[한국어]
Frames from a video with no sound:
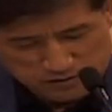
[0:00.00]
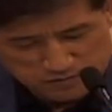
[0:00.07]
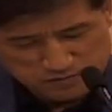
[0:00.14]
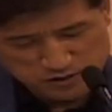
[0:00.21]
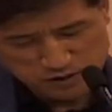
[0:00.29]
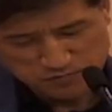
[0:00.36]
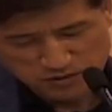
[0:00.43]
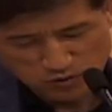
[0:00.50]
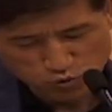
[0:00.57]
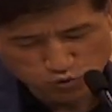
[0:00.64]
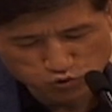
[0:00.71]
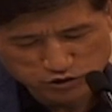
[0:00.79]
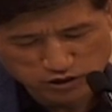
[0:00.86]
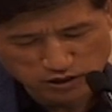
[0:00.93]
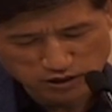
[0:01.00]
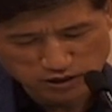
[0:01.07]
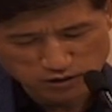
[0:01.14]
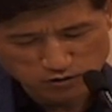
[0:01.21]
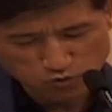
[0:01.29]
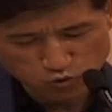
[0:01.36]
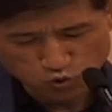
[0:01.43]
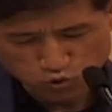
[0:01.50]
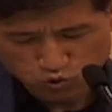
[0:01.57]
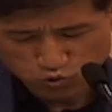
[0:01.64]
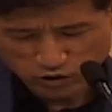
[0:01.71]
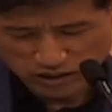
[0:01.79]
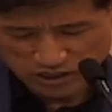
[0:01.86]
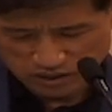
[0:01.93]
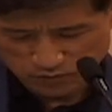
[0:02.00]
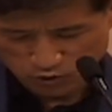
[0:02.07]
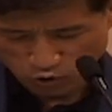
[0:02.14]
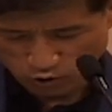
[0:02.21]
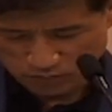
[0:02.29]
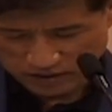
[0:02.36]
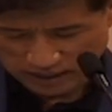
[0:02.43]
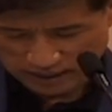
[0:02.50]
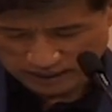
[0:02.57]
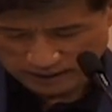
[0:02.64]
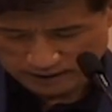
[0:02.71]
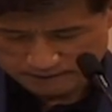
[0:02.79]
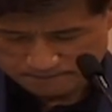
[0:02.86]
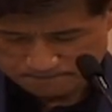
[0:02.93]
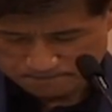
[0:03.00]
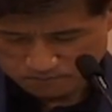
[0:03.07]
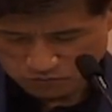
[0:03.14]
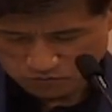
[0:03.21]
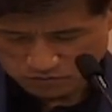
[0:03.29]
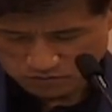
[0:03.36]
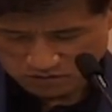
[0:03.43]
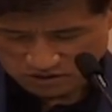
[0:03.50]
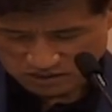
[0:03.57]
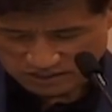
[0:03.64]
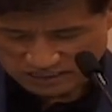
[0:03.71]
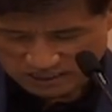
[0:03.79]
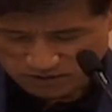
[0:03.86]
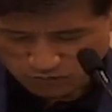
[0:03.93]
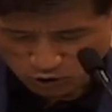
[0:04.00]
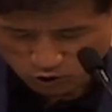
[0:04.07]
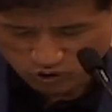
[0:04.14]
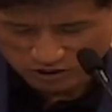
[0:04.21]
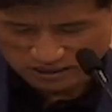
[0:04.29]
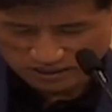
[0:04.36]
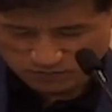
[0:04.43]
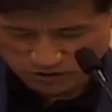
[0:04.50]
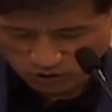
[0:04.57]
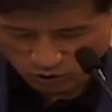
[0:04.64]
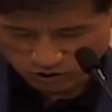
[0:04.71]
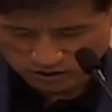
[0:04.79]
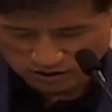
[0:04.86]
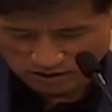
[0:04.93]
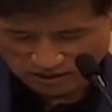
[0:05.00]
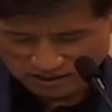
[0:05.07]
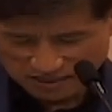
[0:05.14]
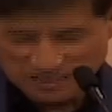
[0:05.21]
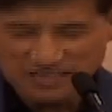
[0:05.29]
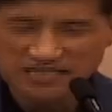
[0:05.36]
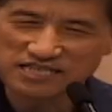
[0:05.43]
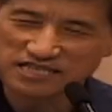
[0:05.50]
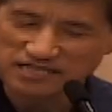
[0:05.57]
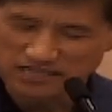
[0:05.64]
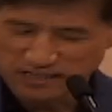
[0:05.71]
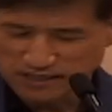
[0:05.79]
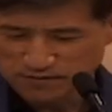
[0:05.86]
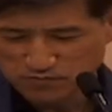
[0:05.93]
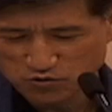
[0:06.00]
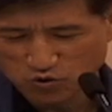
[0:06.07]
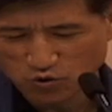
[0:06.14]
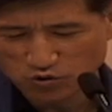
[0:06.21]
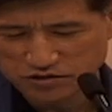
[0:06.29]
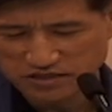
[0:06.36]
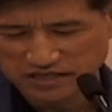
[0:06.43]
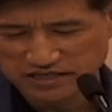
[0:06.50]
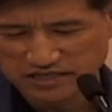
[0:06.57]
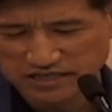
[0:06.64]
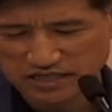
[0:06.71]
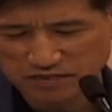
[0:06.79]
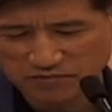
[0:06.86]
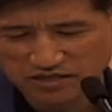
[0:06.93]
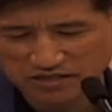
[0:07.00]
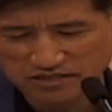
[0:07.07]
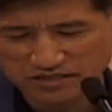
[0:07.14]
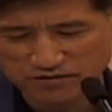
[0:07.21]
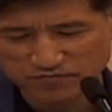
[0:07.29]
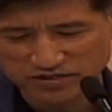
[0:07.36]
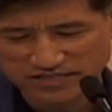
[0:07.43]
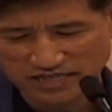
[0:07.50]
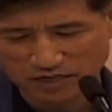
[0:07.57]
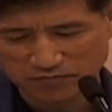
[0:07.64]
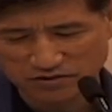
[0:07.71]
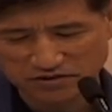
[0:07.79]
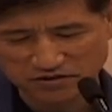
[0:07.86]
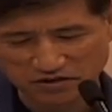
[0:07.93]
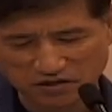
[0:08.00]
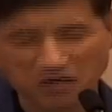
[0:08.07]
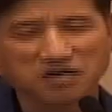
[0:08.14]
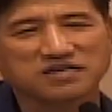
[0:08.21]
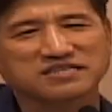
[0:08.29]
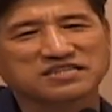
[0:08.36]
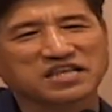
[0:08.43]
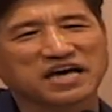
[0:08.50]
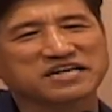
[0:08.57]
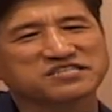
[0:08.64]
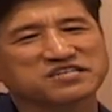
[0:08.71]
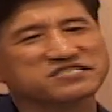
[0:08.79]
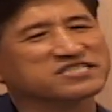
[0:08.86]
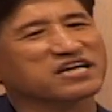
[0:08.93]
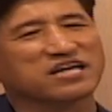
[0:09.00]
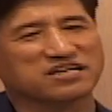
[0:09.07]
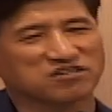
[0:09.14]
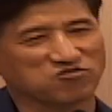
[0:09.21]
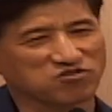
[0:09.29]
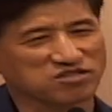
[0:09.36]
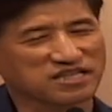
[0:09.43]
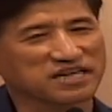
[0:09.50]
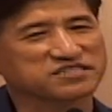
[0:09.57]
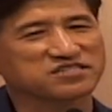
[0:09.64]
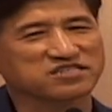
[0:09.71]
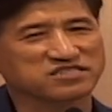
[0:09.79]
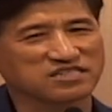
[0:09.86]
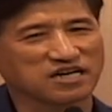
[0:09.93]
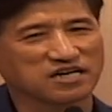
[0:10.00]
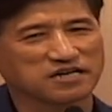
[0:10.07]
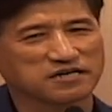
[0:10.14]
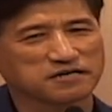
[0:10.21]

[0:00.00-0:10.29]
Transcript: 10장 9절에 누구의 이름이 나옵니까? 니무롯, 니무롯. 이 니무롯의 이름의 뜻이 뭐냐면요. 대적자라는 거예요. 대적자.